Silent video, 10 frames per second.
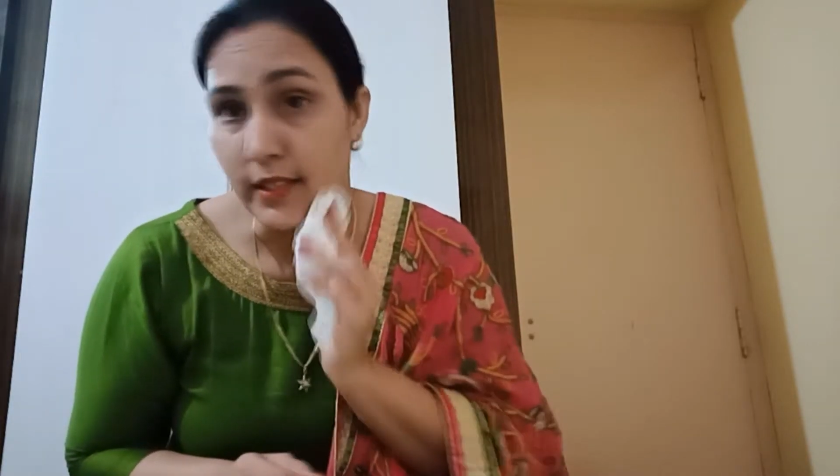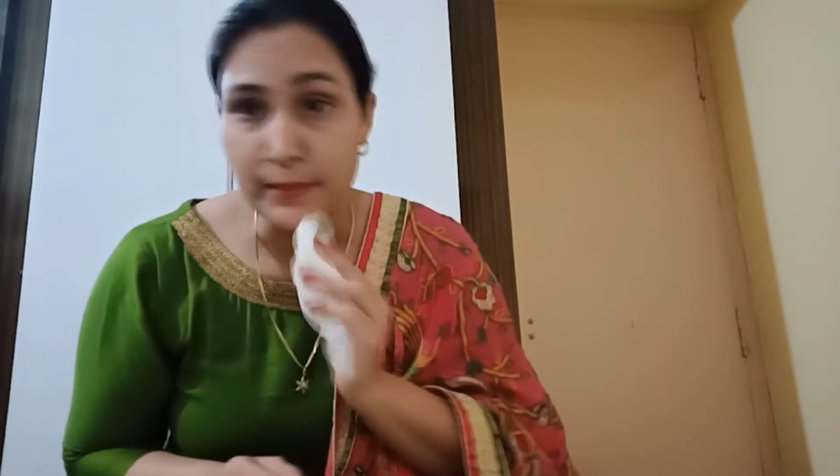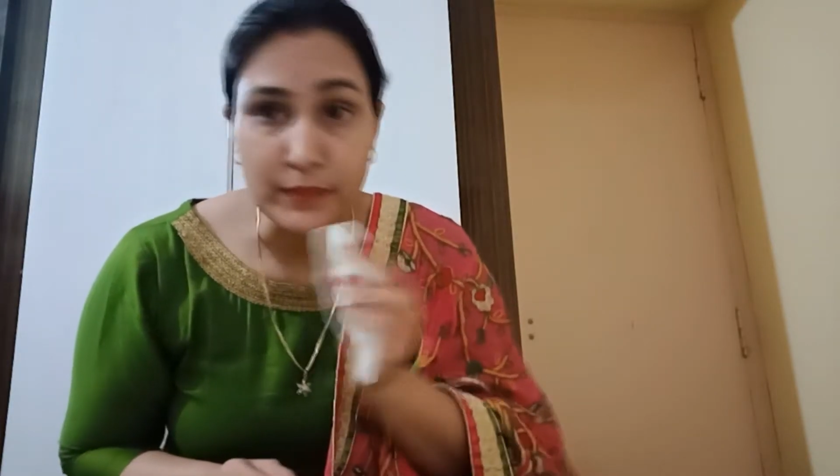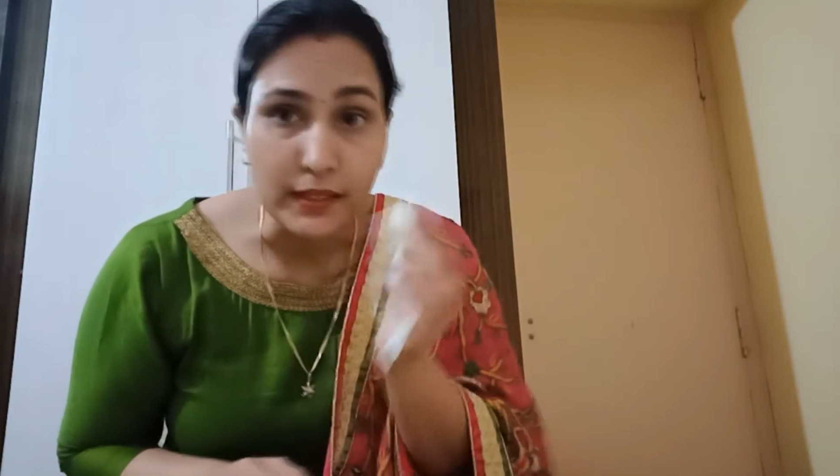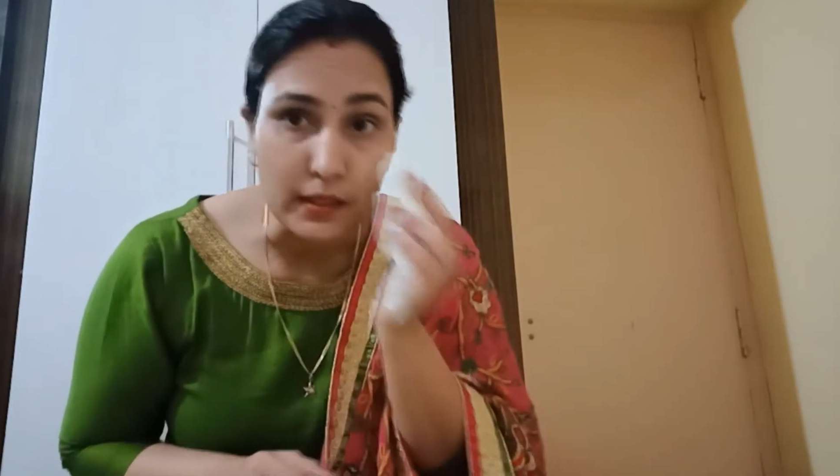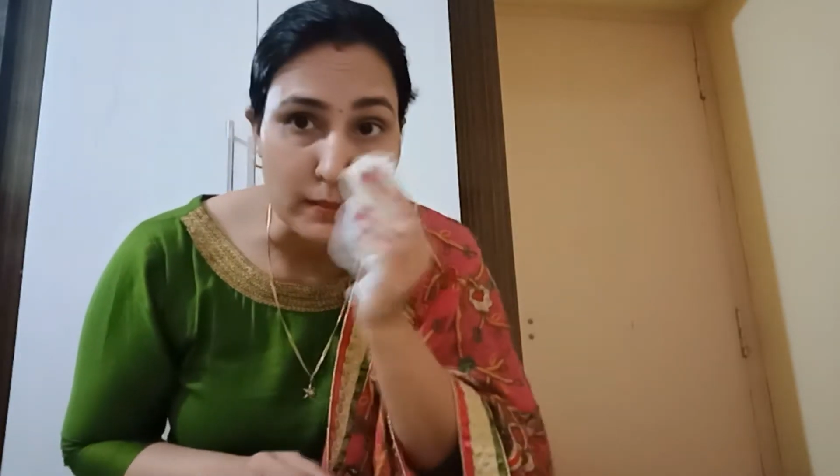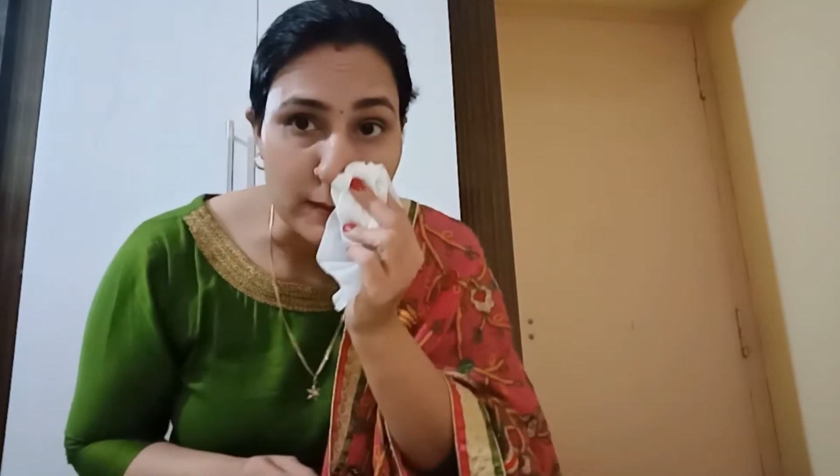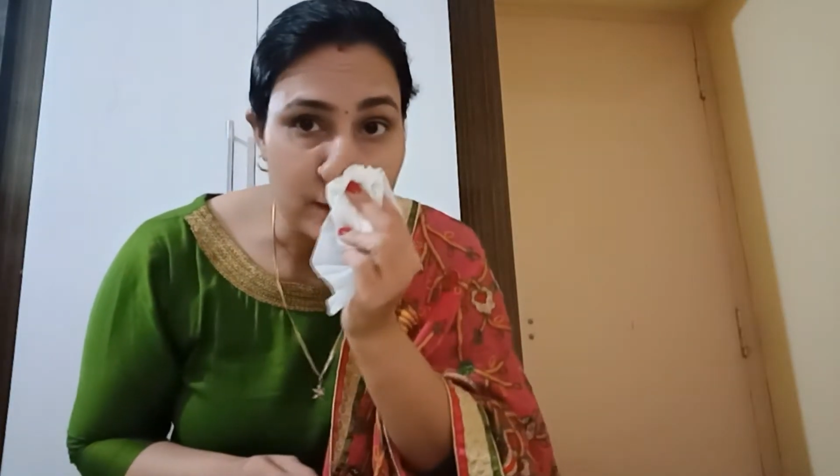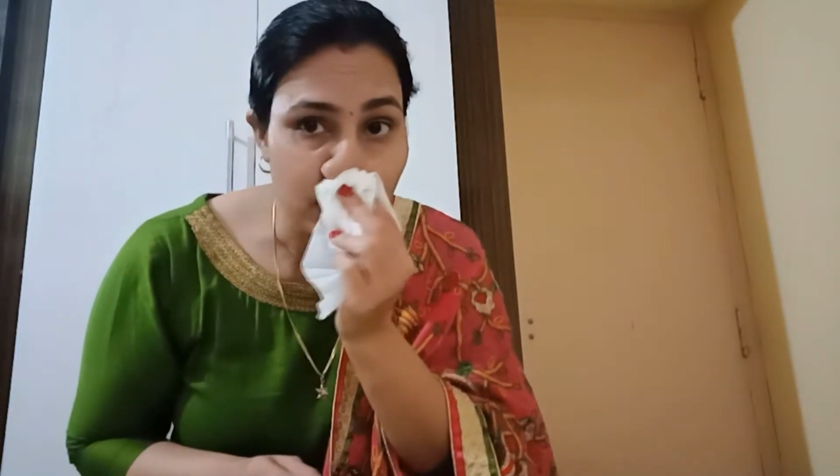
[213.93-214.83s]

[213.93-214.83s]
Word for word: लिप कलर बस